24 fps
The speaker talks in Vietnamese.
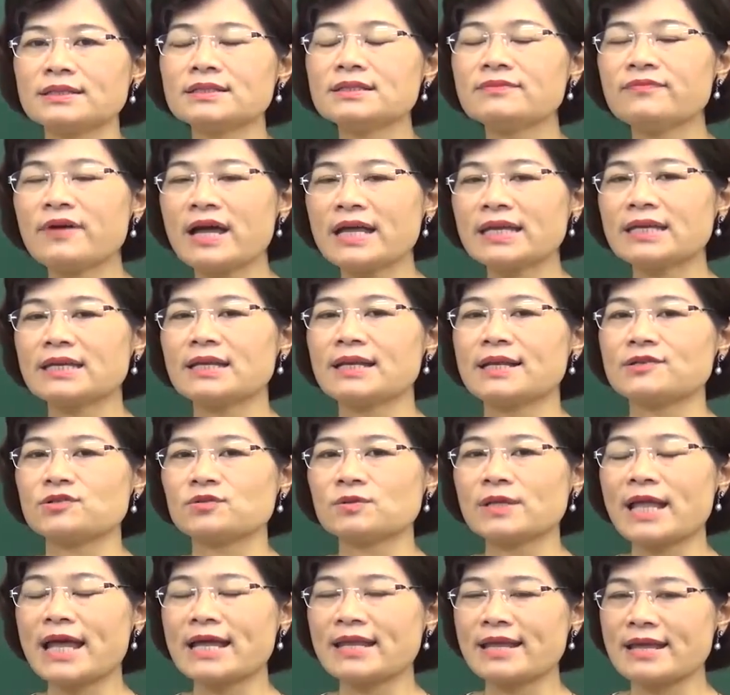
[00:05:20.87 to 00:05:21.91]
Như vậy là
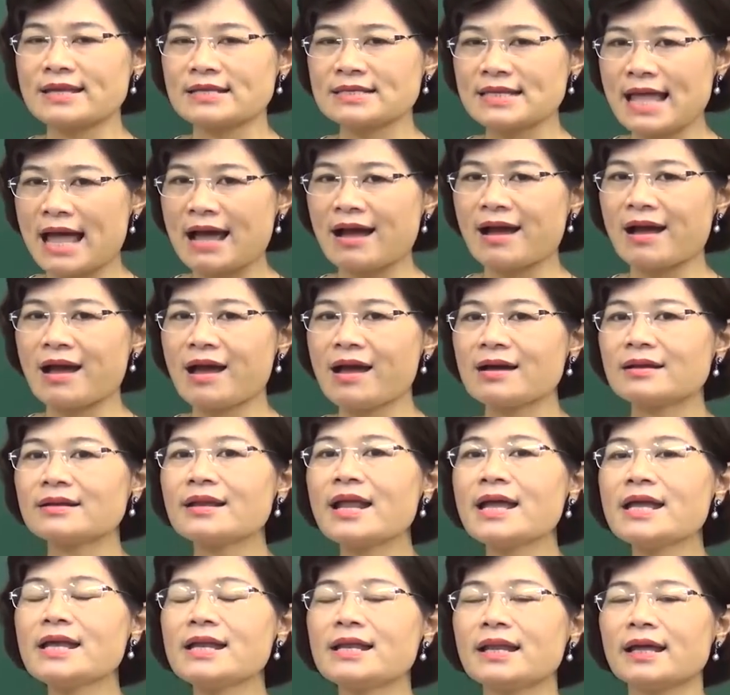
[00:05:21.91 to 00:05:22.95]
chúng ta thấy rằng
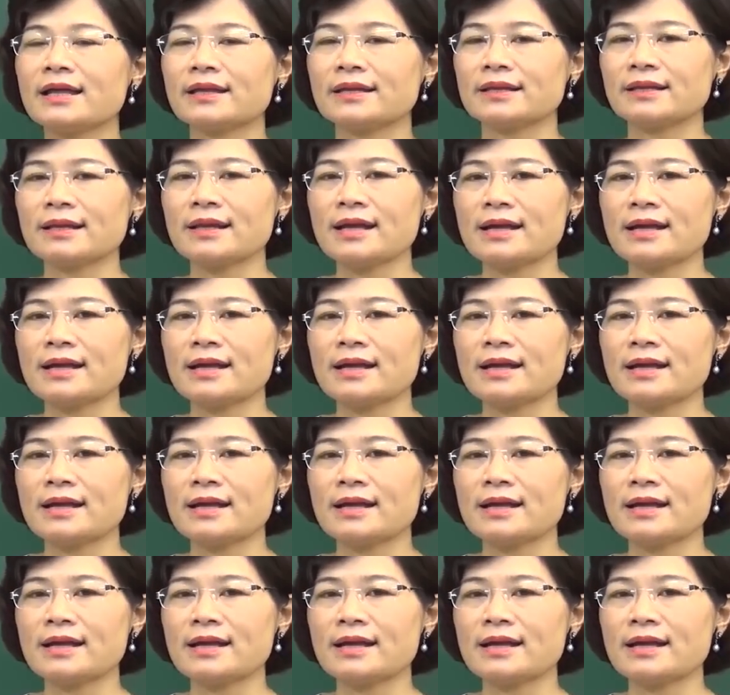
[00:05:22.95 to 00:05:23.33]
đây là